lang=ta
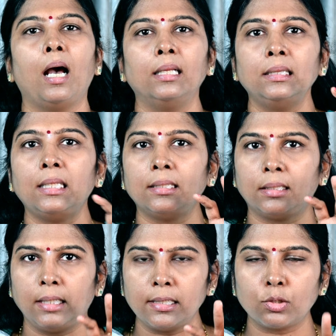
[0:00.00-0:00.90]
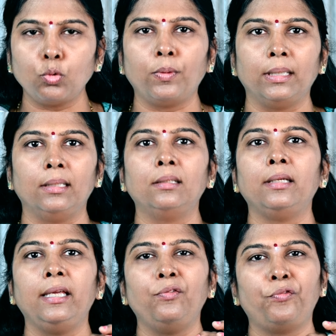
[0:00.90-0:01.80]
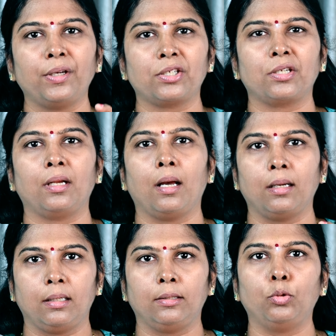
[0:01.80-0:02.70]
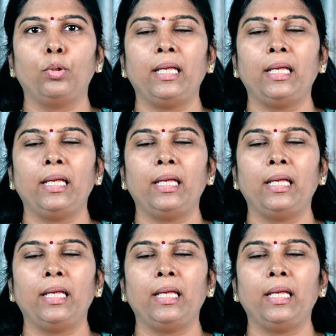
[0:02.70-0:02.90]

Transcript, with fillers: அந்த திசு வந்து இன்ஃபெக்ஷன் ஆகிறதோ